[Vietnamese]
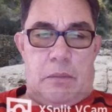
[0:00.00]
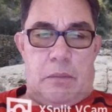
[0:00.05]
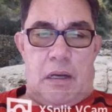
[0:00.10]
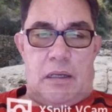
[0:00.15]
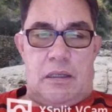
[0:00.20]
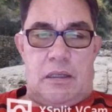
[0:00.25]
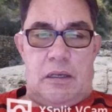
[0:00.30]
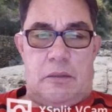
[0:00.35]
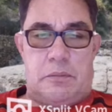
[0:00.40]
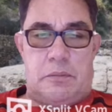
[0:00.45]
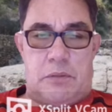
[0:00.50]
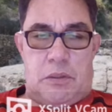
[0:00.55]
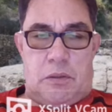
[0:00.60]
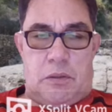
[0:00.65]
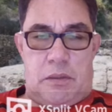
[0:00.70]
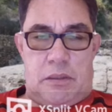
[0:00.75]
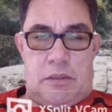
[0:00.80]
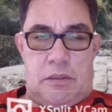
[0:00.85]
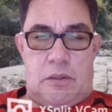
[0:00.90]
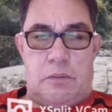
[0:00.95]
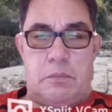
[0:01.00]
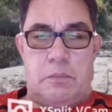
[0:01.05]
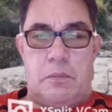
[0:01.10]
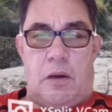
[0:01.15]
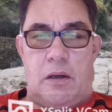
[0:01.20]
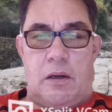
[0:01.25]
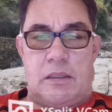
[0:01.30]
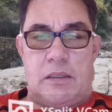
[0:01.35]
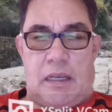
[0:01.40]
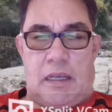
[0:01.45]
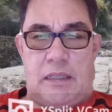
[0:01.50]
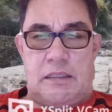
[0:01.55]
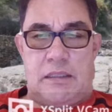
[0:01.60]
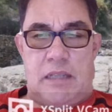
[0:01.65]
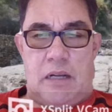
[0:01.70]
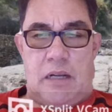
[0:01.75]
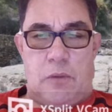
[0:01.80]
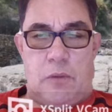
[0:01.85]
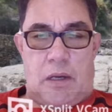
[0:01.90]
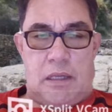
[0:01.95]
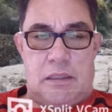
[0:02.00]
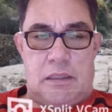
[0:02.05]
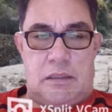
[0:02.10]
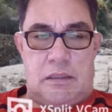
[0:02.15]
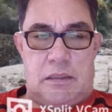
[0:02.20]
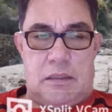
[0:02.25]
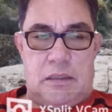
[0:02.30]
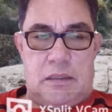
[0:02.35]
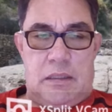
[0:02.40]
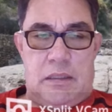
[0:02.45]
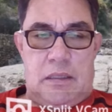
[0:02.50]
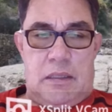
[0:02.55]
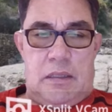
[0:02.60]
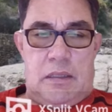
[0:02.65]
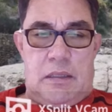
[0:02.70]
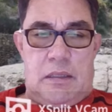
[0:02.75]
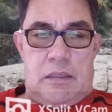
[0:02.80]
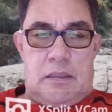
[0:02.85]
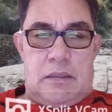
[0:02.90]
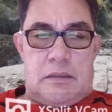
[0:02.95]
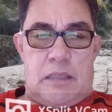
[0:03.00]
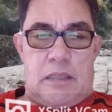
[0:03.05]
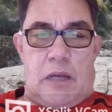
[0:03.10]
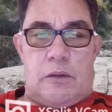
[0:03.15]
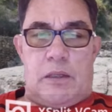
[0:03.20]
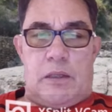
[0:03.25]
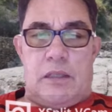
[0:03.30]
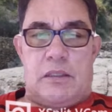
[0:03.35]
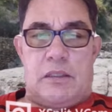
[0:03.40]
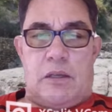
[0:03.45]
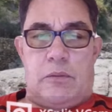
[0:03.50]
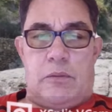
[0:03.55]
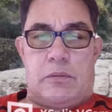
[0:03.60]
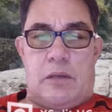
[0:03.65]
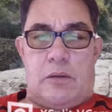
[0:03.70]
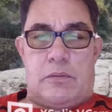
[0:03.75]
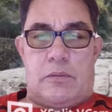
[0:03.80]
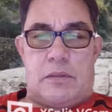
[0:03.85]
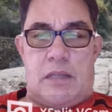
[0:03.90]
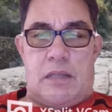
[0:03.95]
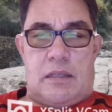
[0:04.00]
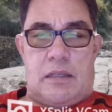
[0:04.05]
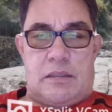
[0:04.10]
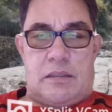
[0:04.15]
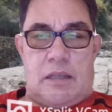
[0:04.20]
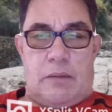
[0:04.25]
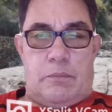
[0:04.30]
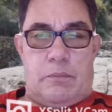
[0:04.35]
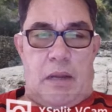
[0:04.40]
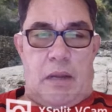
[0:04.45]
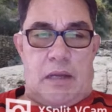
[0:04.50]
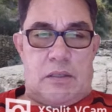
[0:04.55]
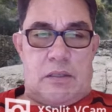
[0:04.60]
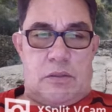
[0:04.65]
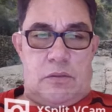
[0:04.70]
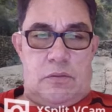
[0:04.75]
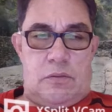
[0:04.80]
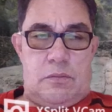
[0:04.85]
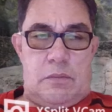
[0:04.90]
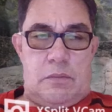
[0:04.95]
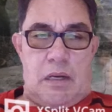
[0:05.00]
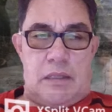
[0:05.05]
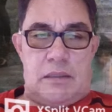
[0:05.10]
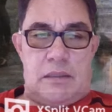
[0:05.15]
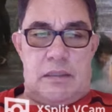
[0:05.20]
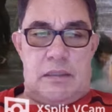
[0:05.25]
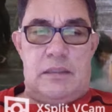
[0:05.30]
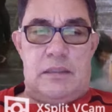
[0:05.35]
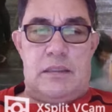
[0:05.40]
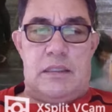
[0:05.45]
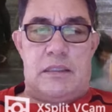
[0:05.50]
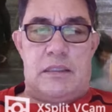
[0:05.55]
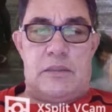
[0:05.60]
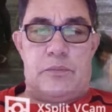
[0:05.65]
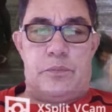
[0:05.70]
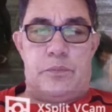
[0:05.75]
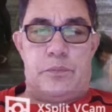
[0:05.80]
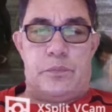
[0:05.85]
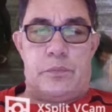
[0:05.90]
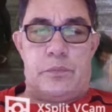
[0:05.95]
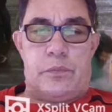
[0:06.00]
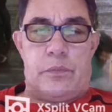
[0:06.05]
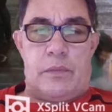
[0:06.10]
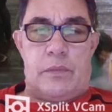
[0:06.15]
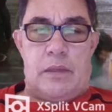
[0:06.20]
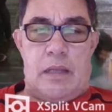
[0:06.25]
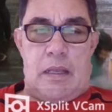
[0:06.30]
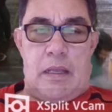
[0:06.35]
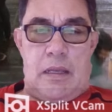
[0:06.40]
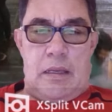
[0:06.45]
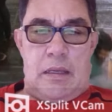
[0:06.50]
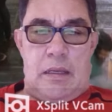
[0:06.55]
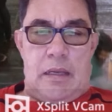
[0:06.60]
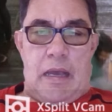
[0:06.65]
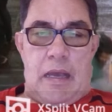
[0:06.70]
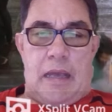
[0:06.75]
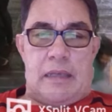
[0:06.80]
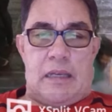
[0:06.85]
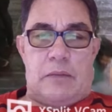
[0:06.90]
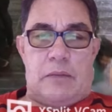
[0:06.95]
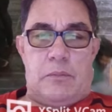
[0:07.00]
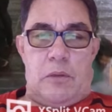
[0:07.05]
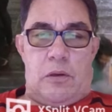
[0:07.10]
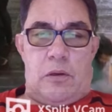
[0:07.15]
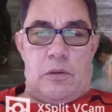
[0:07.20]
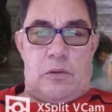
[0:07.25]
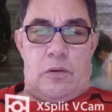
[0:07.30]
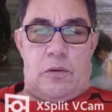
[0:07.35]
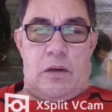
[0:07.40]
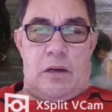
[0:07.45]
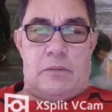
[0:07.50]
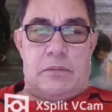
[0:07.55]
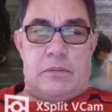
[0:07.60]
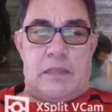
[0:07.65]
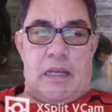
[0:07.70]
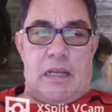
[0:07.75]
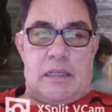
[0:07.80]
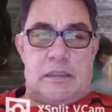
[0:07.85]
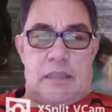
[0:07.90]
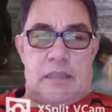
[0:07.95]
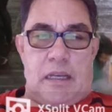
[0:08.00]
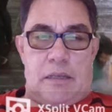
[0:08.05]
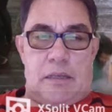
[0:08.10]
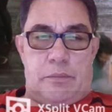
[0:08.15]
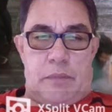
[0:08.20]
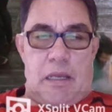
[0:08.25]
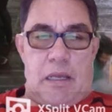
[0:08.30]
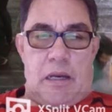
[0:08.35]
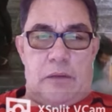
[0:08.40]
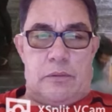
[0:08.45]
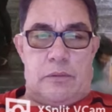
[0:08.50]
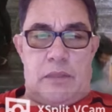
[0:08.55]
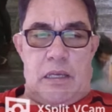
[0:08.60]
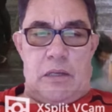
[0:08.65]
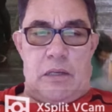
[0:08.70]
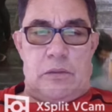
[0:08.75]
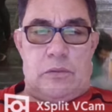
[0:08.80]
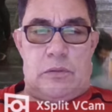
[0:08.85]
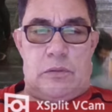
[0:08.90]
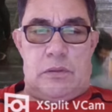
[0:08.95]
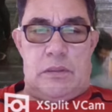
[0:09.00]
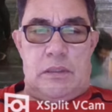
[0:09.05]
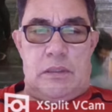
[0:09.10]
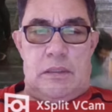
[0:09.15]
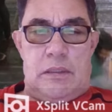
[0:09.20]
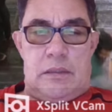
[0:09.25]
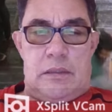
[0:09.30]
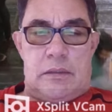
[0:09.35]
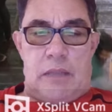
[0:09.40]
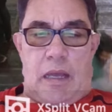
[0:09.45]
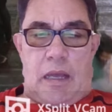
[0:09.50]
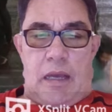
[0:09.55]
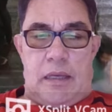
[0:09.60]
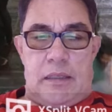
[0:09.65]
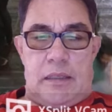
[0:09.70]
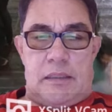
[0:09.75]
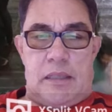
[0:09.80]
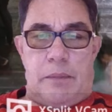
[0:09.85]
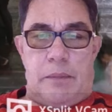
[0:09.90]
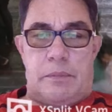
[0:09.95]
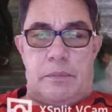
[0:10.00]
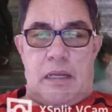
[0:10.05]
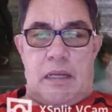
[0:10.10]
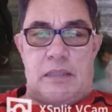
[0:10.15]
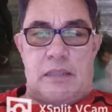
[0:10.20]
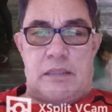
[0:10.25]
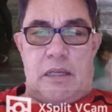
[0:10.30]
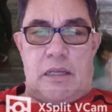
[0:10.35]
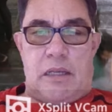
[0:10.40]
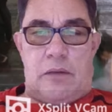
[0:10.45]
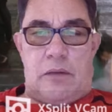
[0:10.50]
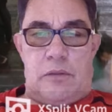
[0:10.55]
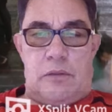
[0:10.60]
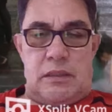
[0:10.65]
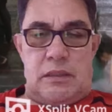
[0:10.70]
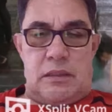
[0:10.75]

bật khóc rồi dục bỏ chạy ra ngoài. Tàu điển công công xa sầm mặt xuống bật đứng lên. Hai cánh môi của ông gắn chặt vào nhau, tay chấp ra sau lưng.